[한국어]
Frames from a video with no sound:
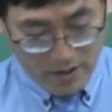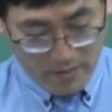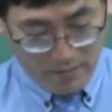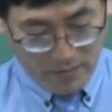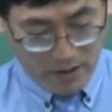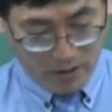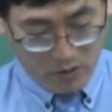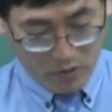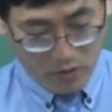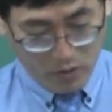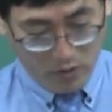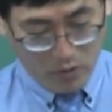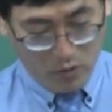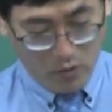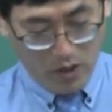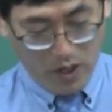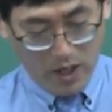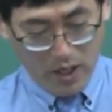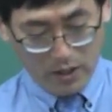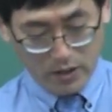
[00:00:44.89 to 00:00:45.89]
바로
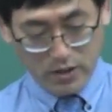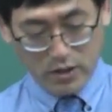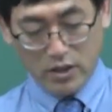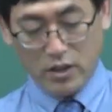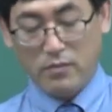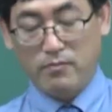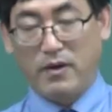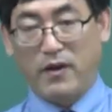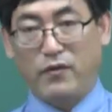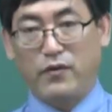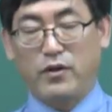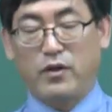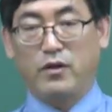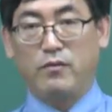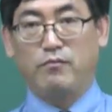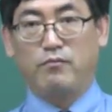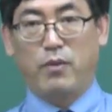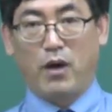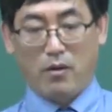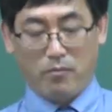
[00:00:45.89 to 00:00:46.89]
화학식을
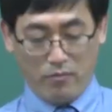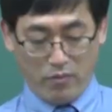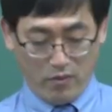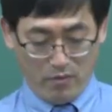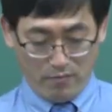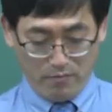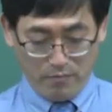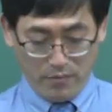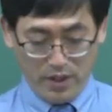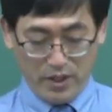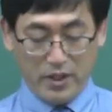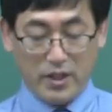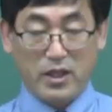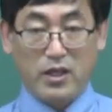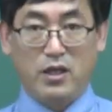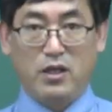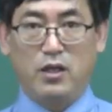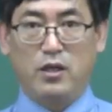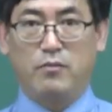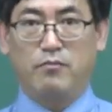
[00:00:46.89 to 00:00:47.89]
만드는 방법 및
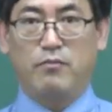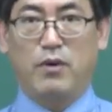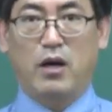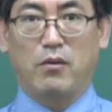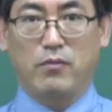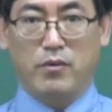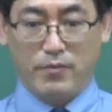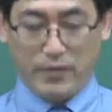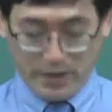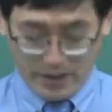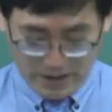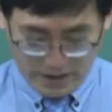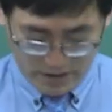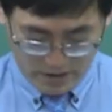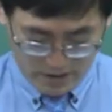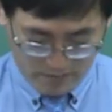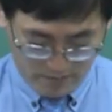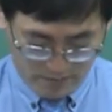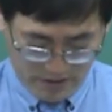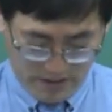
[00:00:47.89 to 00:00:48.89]
읽는 방법이
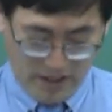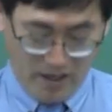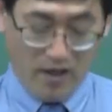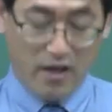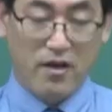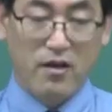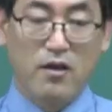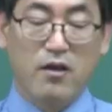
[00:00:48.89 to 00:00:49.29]
되겠습니다.